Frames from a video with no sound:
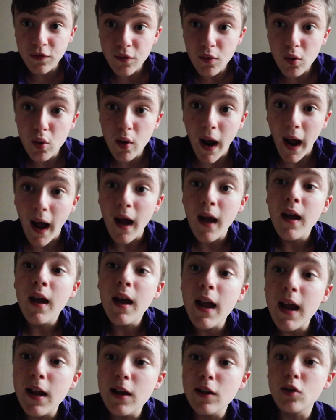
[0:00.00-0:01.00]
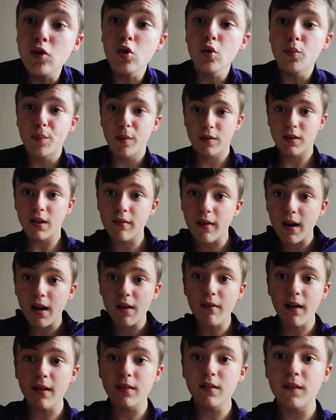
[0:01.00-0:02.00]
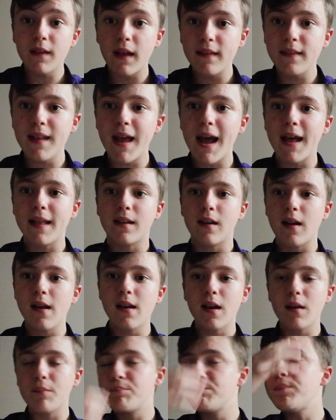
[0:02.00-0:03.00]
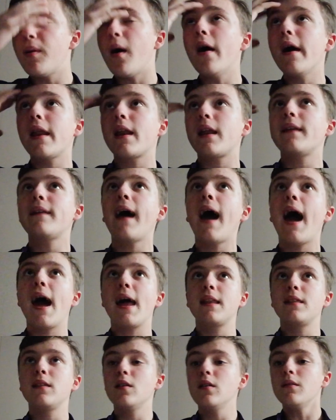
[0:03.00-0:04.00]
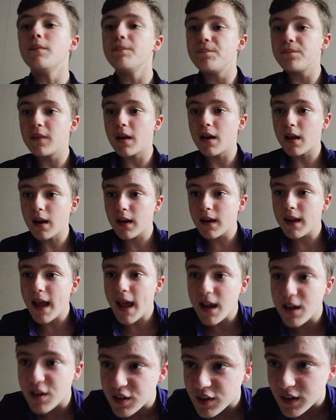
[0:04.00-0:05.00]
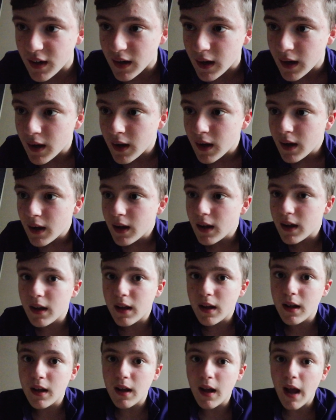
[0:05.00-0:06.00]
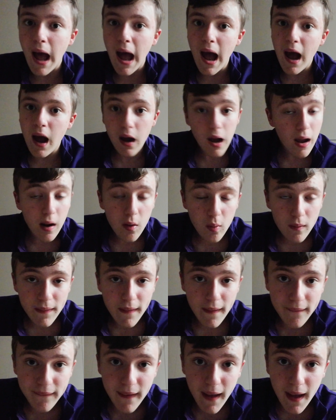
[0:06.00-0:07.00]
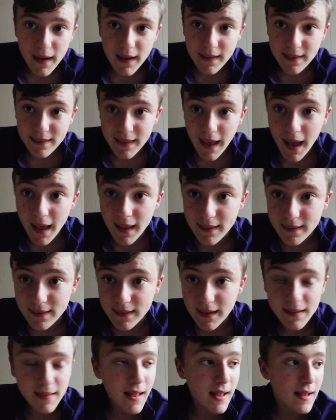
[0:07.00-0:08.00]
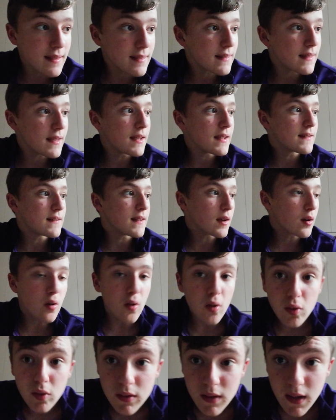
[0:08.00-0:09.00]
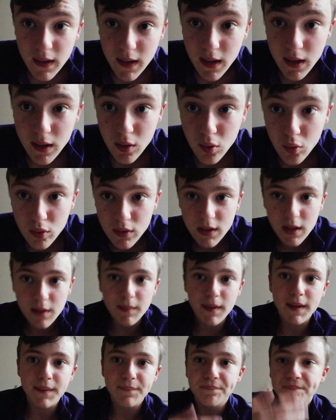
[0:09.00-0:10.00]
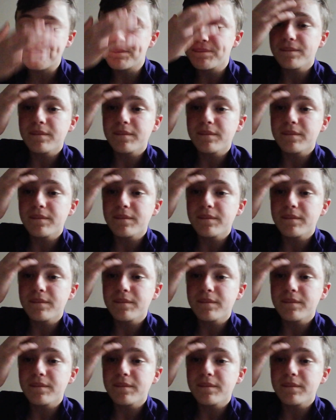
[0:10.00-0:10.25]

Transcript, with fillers: fuga e il gruppo stava arrivando da dietro, era un po' in ritardo, riesce eh, a, a guadagnare tanti tanti secondi negli ultimi